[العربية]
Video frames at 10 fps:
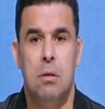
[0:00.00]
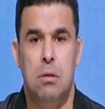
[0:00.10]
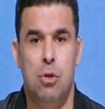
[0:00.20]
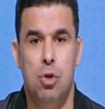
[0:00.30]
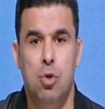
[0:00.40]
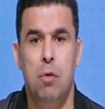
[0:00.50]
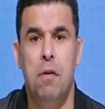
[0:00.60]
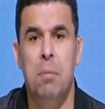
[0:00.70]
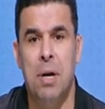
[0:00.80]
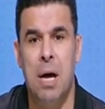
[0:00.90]
يشوف
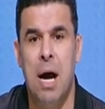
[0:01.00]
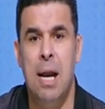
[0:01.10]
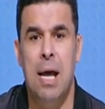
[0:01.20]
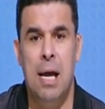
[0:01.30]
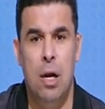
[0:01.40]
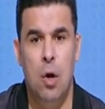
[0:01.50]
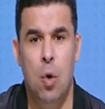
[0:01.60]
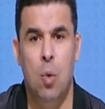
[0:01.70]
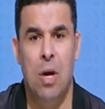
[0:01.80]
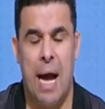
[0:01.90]
المرحله اللي
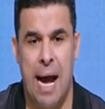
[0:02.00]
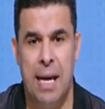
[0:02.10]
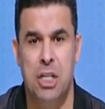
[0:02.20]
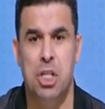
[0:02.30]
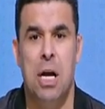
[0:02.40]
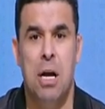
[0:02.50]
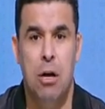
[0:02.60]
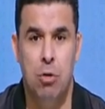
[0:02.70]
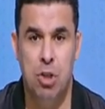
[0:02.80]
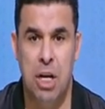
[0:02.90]
هو عايشها
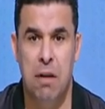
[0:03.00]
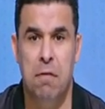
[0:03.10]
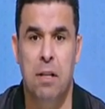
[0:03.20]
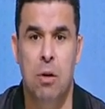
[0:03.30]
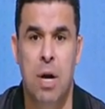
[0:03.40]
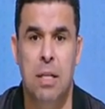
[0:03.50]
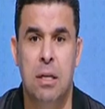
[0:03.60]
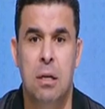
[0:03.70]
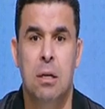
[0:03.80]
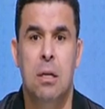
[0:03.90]
وشايفها دلوقتي